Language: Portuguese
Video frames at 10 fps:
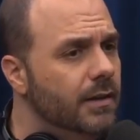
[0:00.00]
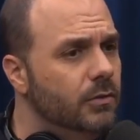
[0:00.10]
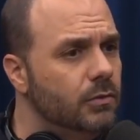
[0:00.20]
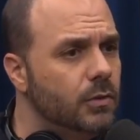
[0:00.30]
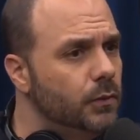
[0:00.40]

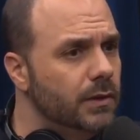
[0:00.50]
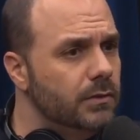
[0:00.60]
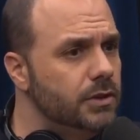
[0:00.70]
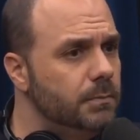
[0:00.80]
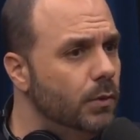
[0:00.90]
Não tô
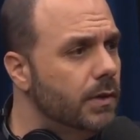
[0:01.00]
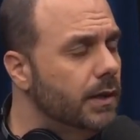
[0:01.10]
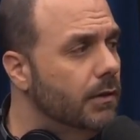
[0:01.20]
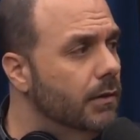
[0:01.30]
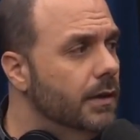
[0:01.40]
falando de pouca,
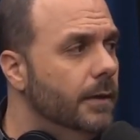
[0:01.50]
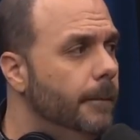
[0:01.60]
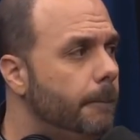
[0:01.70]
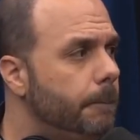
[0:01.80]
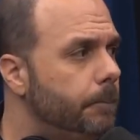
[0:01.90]
não. Os caras
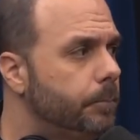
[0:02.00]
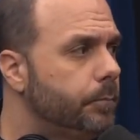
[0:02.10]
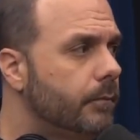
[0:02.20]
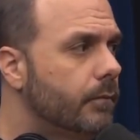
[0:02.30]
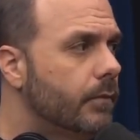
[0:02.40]
botam lá,